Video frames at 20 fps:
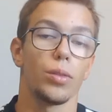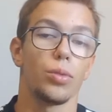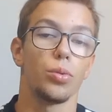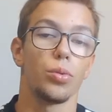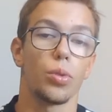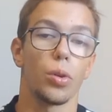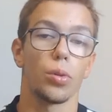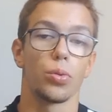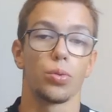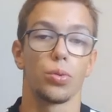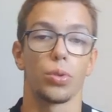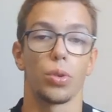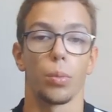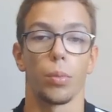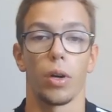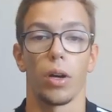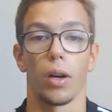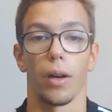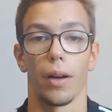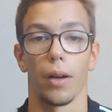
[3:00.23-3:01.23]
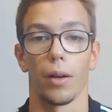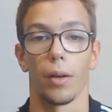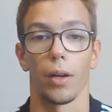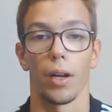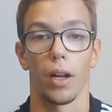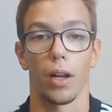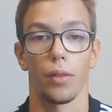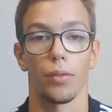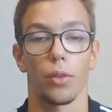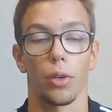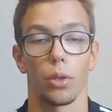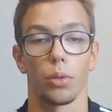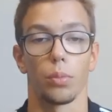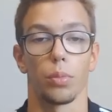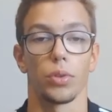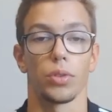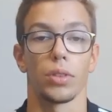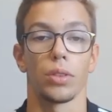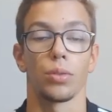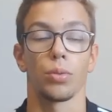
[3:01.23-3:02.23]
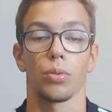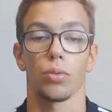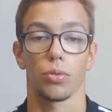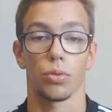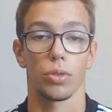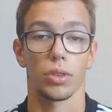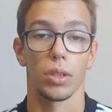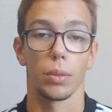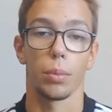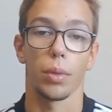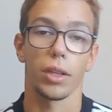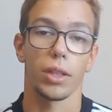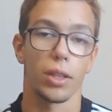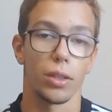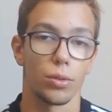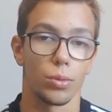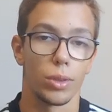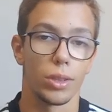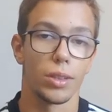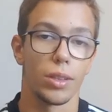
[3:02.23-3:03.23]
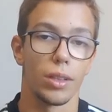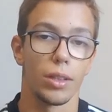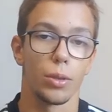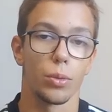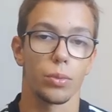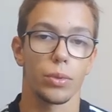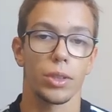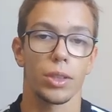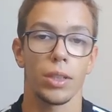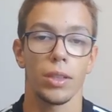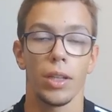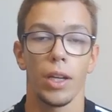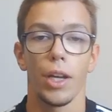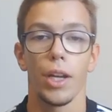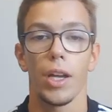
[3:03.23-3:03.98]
du temps justement à, faire une possession, je ne sais pas quelles ont été les consignes,